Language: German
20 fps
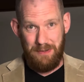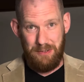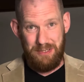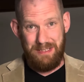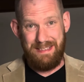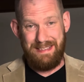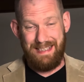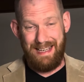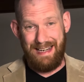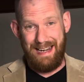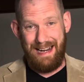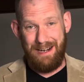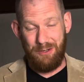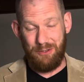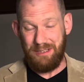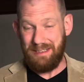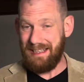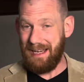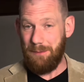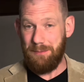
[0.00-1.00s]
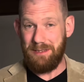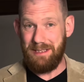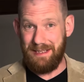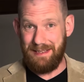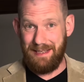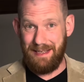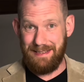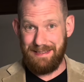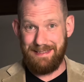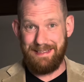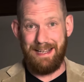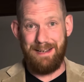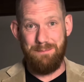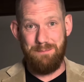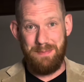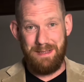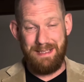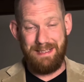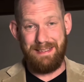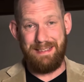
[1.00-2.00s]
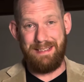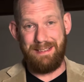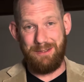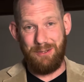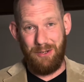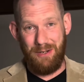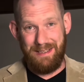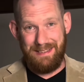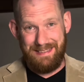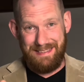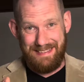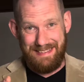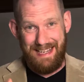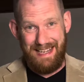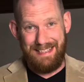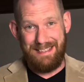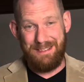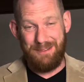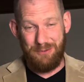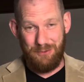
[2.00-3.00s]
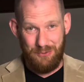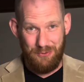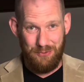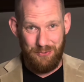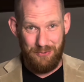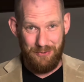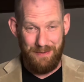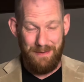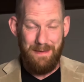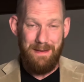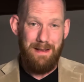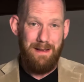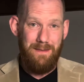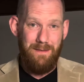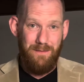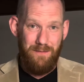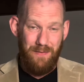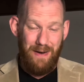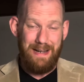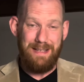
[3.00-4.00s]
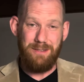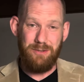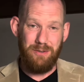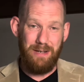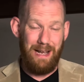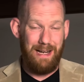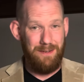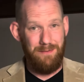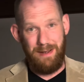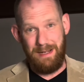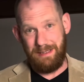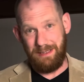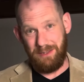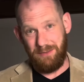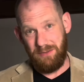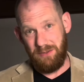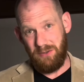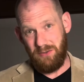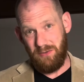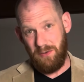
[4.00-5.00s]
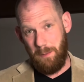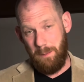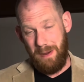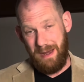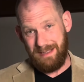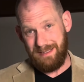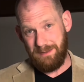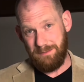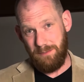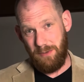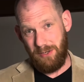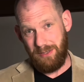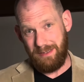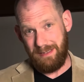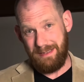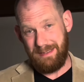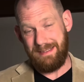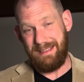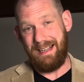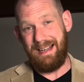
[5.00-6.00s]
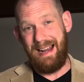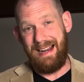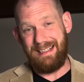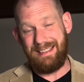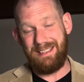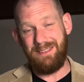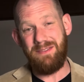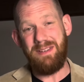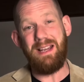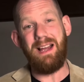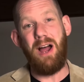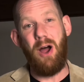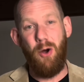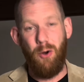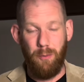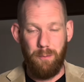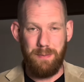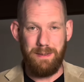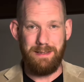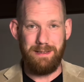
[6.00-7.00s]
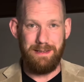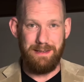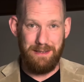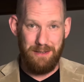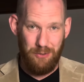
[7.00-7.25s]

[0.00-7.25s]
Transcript: Wenn du diesen Kanal noch nicht abonniert hast, dann bitte ich dich doch es jetzt zu tun. Falls du keine weiteren Videos verpassen möchtest, dann aktiviere auch bitte die